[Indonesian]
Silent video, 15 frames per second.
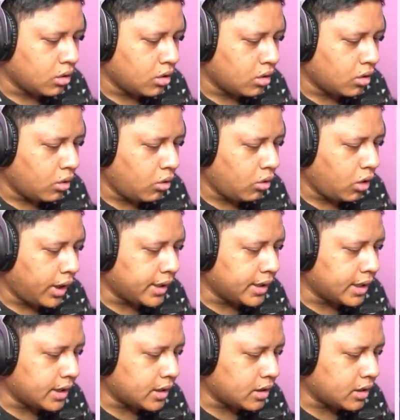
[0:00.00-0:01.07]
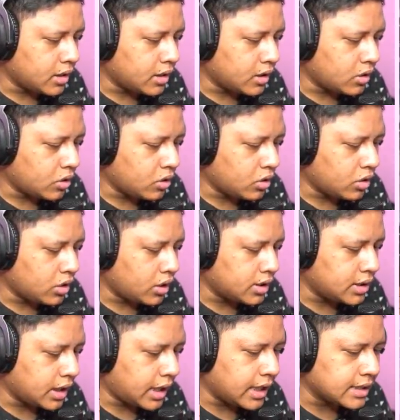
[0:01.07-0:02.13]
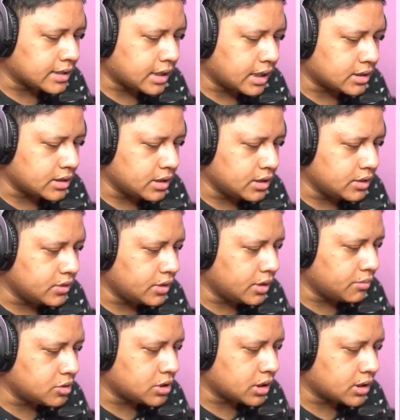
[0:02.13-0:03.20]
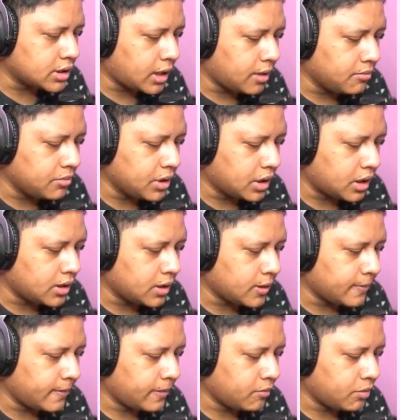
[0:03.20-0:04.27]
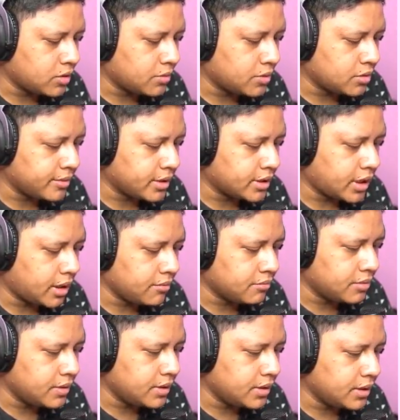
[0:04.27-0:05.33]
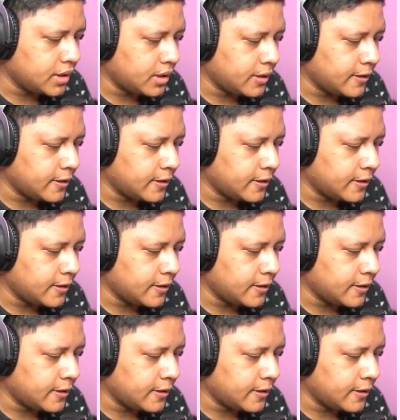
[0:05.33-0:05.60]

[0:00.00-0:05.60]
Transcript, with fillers: Oh ada oh ada kart-kartnya gitu ya bisa kita ambil kali ya. Coba coba coba kita ambil.